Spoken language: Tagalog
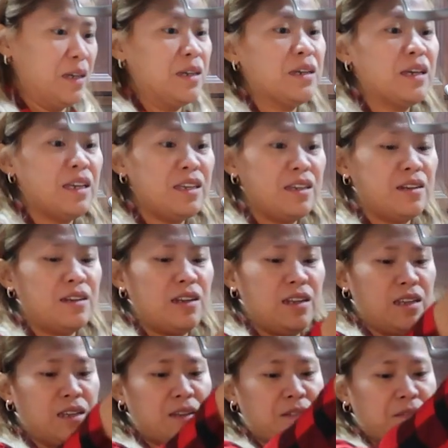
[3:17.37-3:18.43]
yearly.
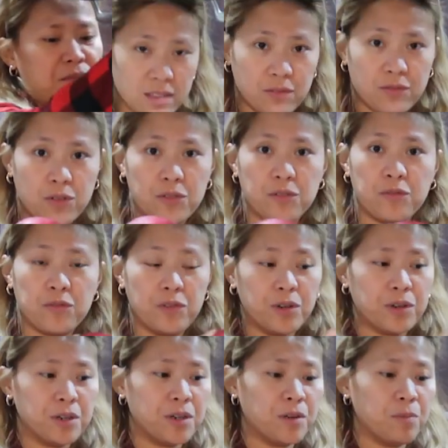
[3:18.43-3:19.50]
Or
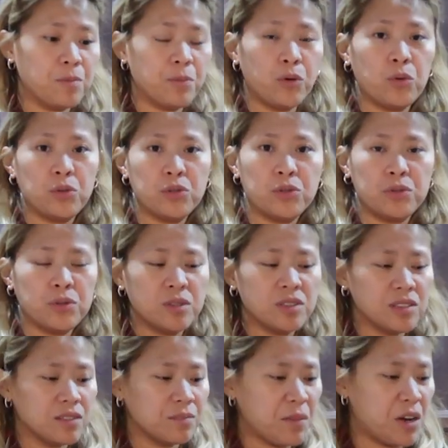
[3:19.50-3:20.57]
for produce,
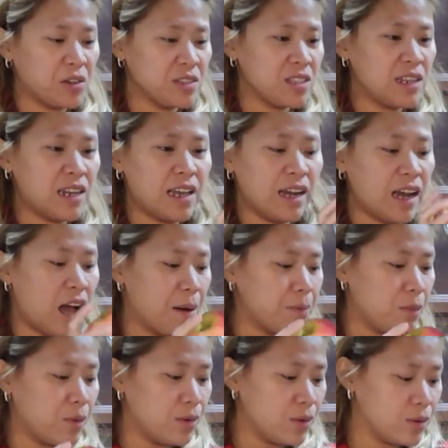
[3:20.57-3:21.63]
meron silang
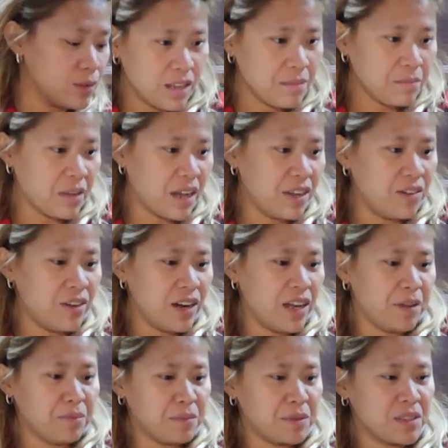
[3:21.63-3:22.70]
apples, my
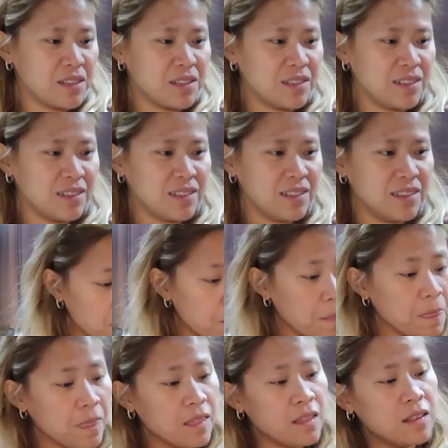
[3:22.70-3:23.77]
grapes,
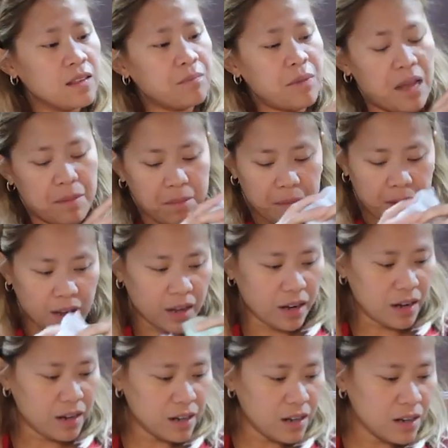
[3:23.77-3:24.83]
my
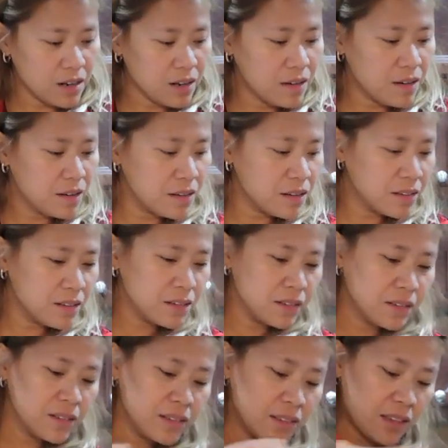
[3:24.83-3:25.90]
pear,
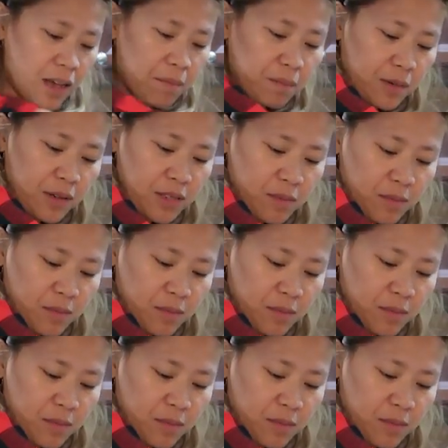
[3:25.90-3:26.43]
tapos my